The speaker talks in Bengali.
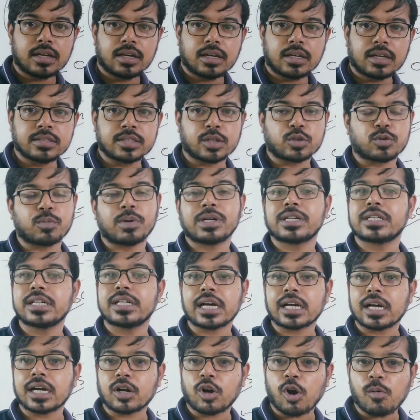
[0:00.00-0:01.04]
যে তোমার
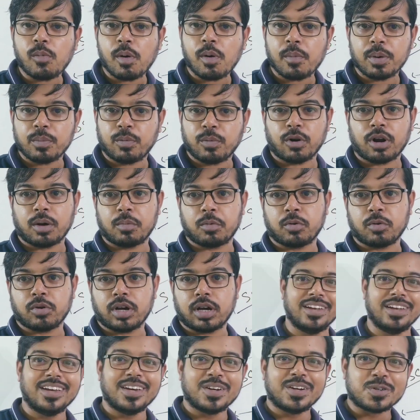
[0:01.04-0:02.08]
টাকা কম আমি পড়াবো না
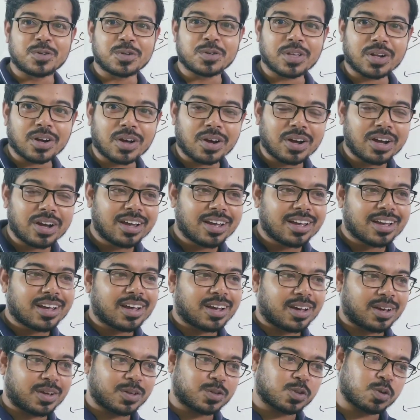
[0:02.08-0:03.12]
সুতরাং
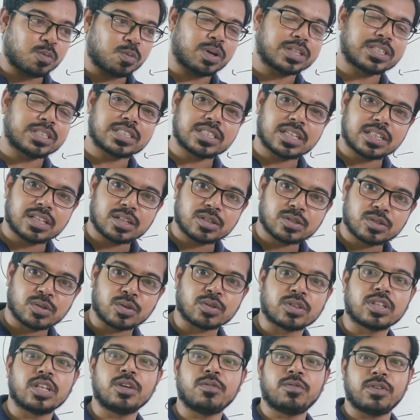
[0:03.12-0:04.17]
তোমাদের যাদের
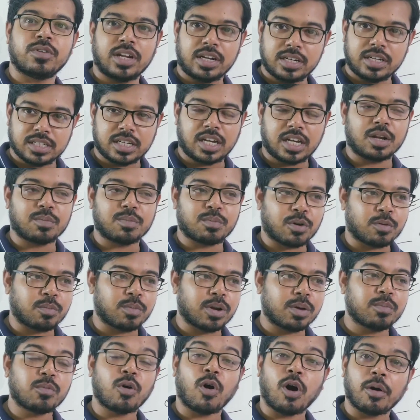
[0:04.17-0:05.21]
সত্যি ফিনান্সিয়াল
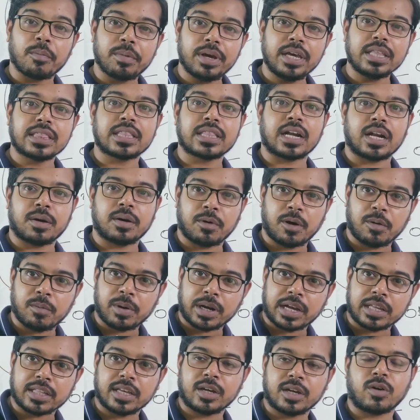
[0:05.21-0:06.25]
প্রবলেম হবে তারা বাবা
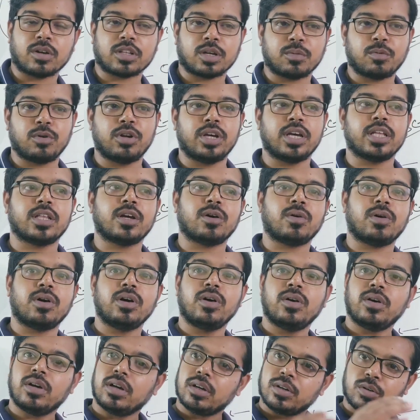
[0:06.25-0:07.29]
মাকে দিয়ে কথা বলিয়ে দেওয়া
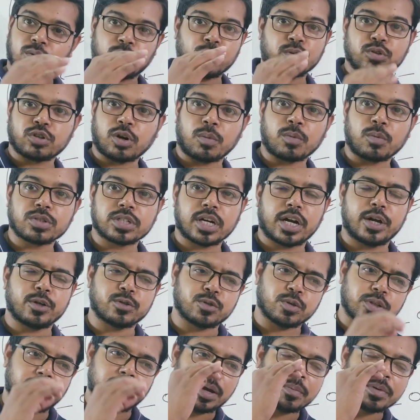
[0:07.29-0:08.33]
কোনো সমস্যা নেই
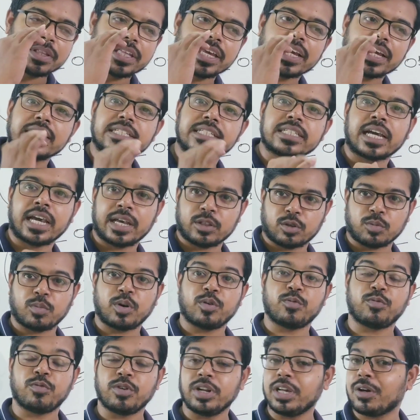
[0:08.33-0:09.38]
যদি আমি দেখি যে হ্যাঁ তোমার
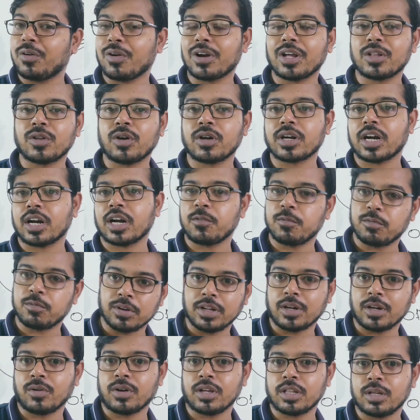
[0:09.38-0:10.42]
ফ্রি করা দরকার আমি ফ্রি
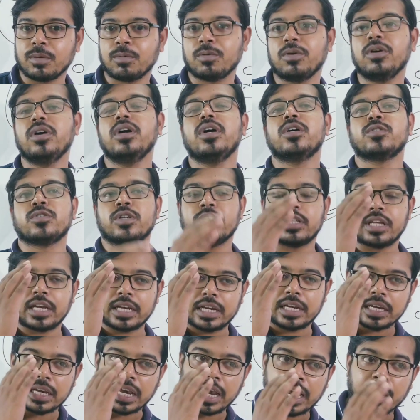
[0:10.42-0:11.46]
করে দেবো যদি
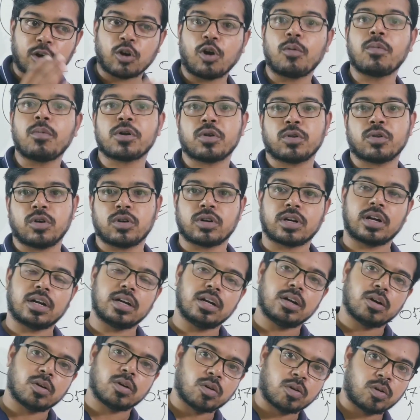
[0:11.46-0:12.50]
দেখি হ্যাঁ কমানো দরকার
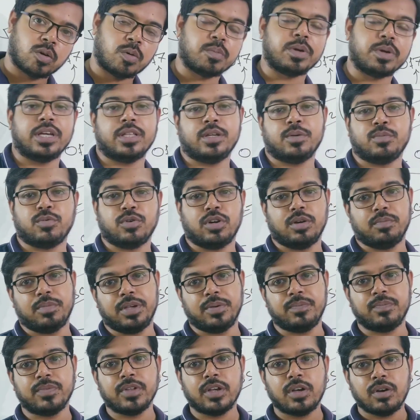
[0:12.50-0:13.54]
কমিয়ে দেবো আমি
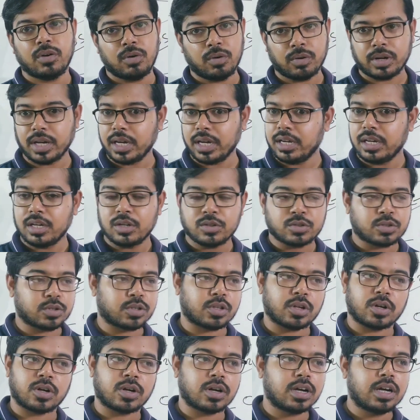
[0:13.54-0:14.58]
ওকে
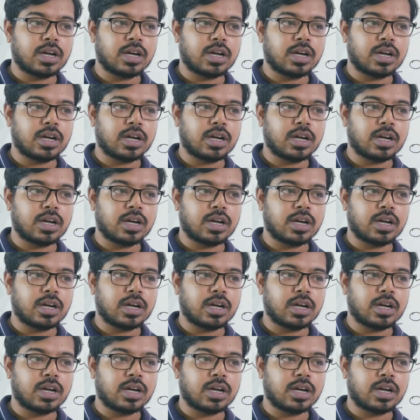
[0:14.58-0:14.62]
সুতরাং